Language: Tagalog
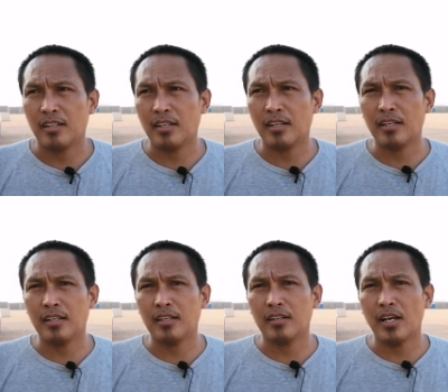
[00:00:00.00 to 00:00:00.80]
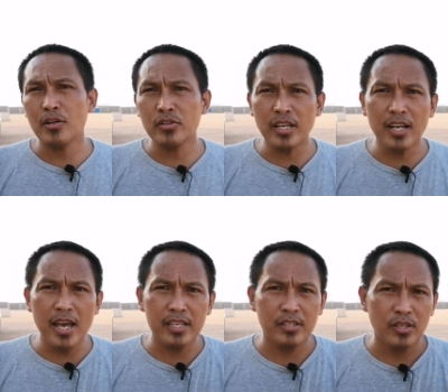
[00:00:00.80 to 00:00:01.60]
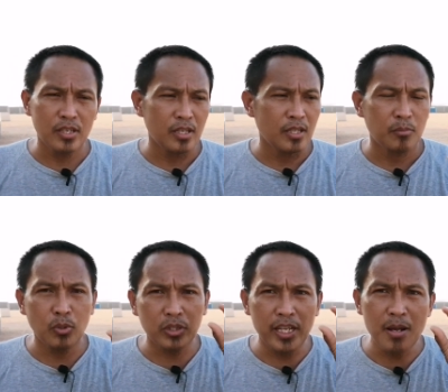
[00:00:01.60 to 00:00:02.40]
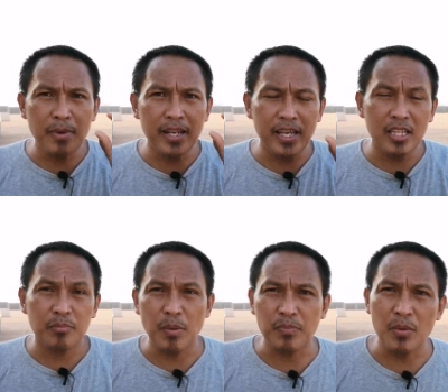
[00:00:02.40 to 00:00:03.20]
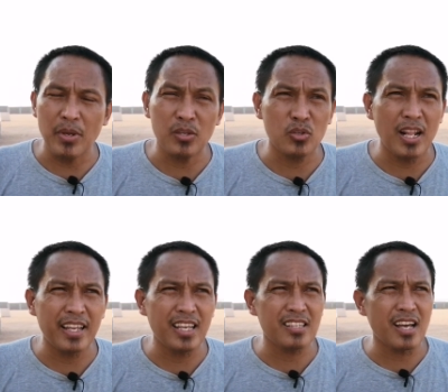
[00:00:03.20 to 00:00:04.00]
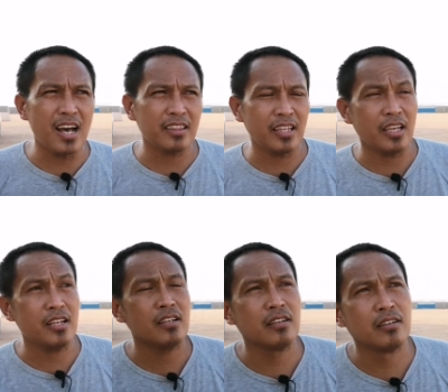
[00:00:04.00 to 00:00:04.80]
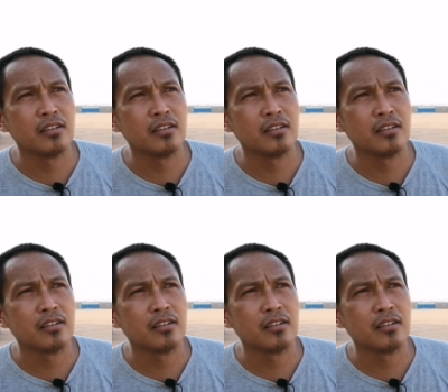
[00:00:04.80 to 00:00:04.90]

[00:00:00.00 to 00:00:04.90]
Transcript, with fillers: Uh, ano siya guys? Buti na maliit, 15 pesos lang yan sa atin.